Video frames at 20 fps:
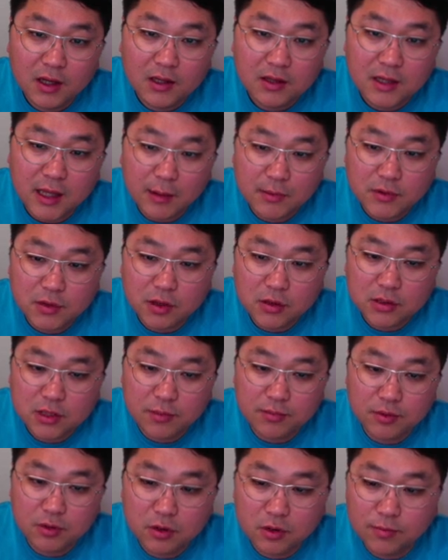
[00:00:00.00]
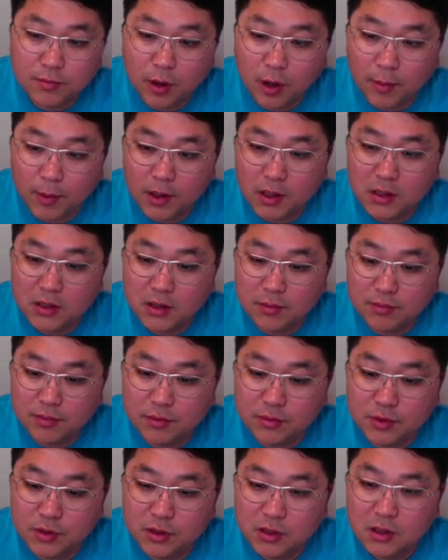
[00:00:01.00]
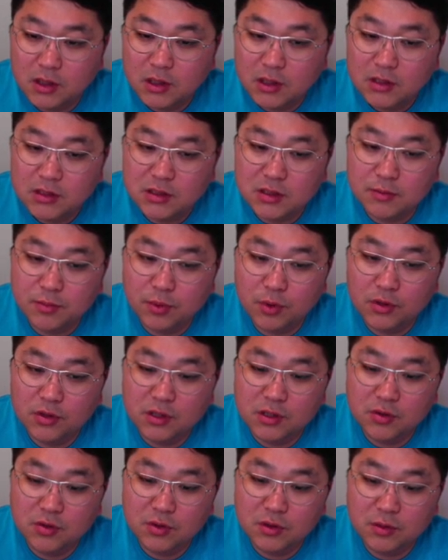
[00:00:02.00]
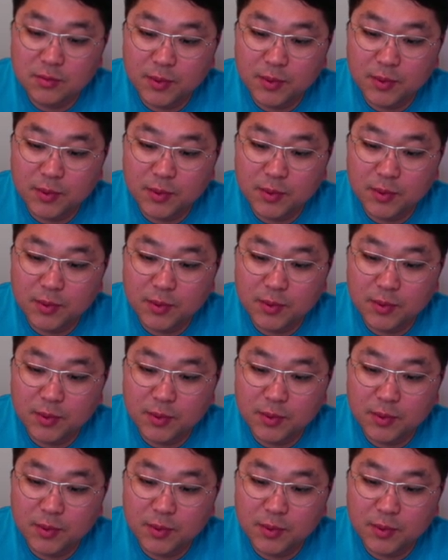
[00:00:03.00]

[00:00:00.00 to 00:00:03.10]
남성 제품, 버버리 제품들 지금 보여드리고 있는